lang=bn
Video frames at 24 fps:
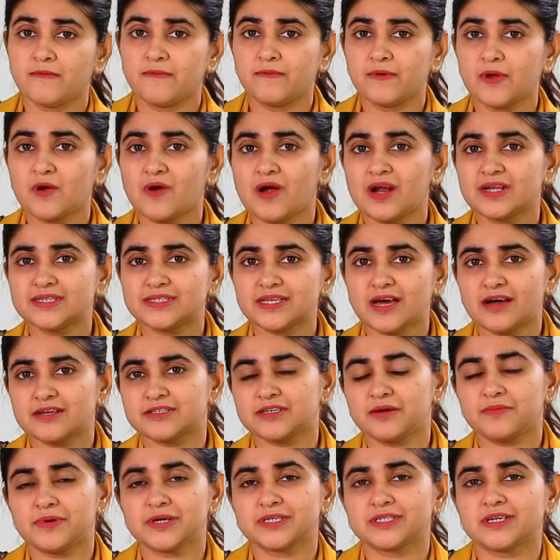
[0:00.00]
ভিউয়ার্স আজ
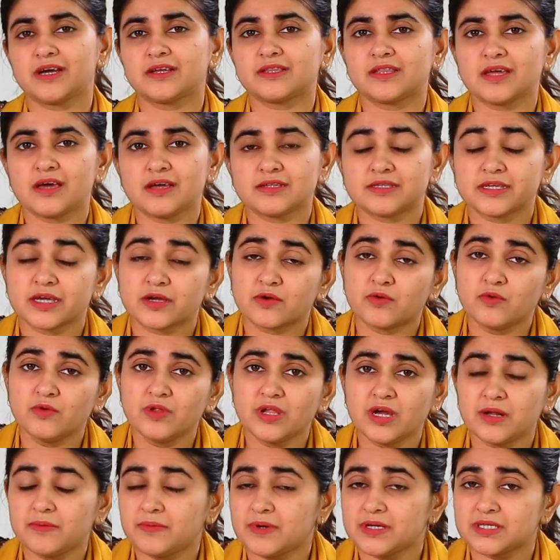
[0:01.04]
আমার সাথে আছে
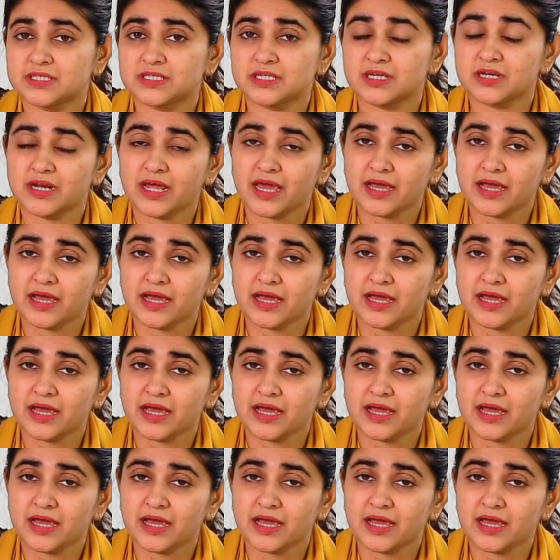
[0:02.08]
কুলার মাস্টার